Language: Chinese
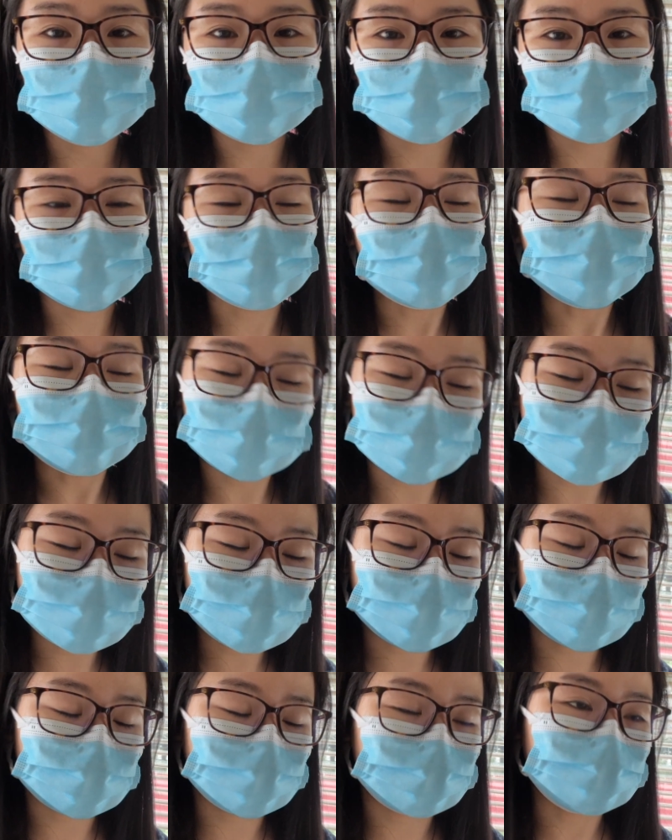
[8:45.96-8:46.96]
我只能就是
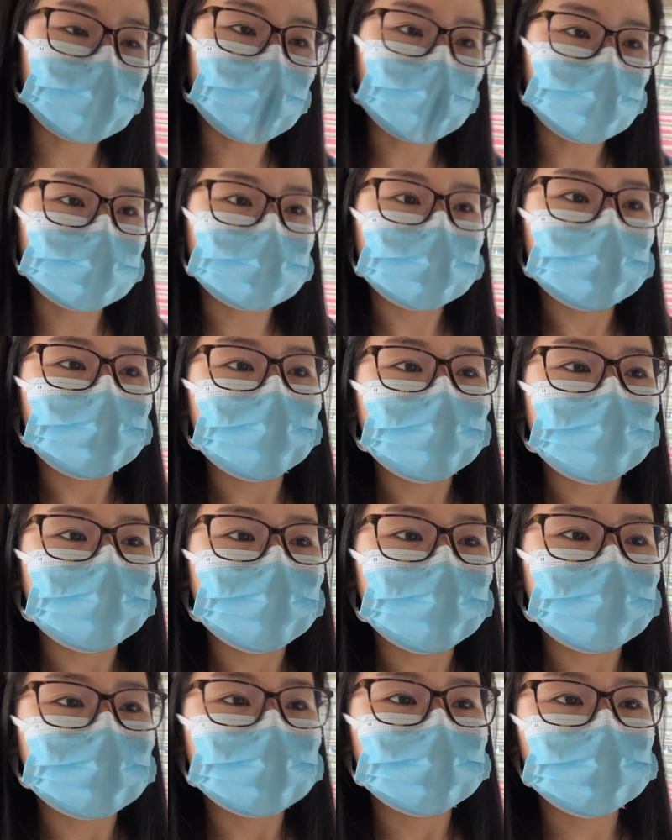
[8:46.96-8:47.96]
祈祷
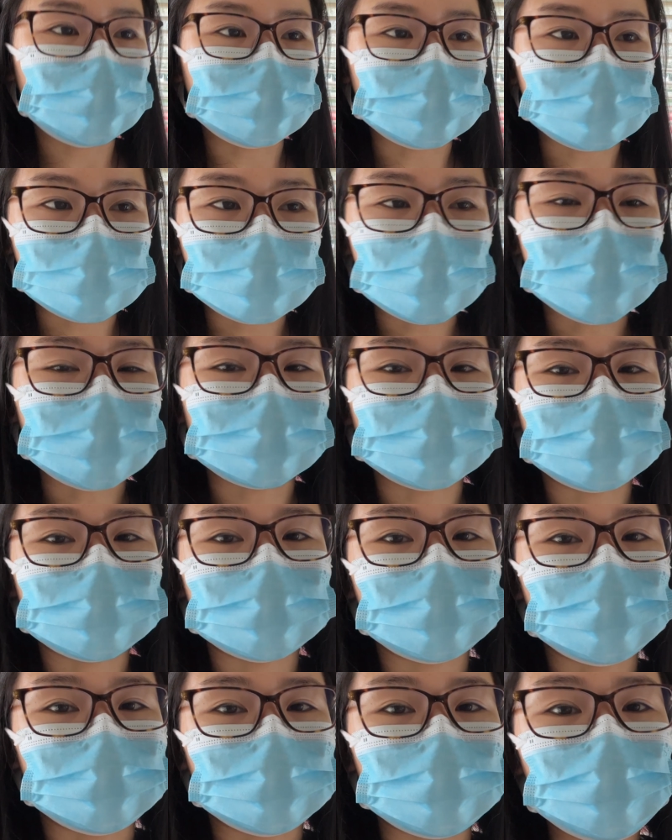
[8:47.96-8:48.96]
症状呢
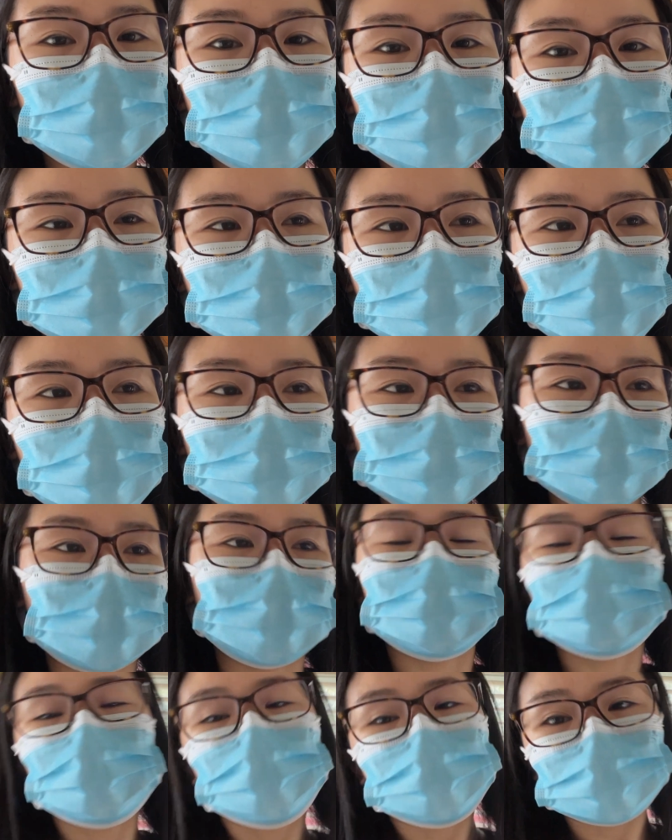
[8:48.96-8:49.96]
赶快好
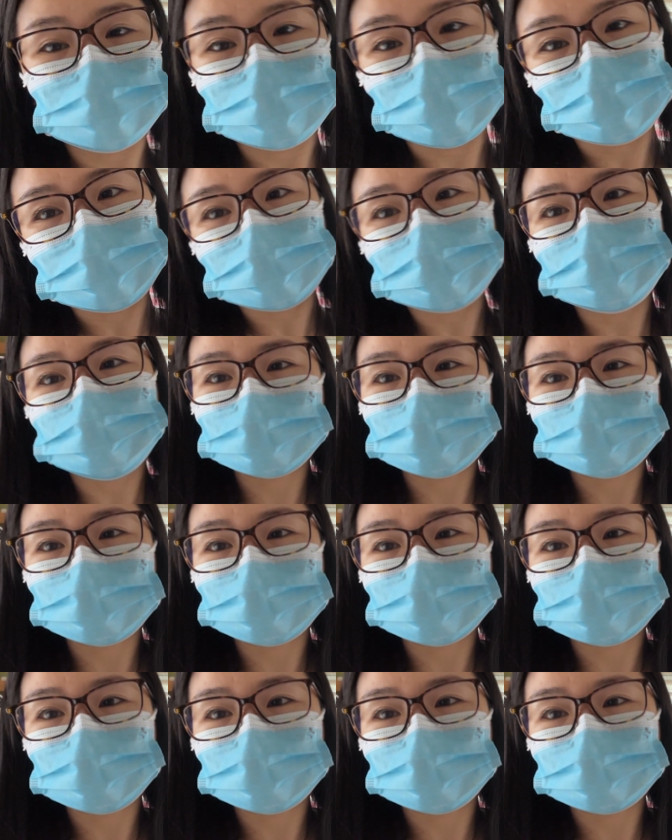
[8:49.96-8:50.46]
起来那样。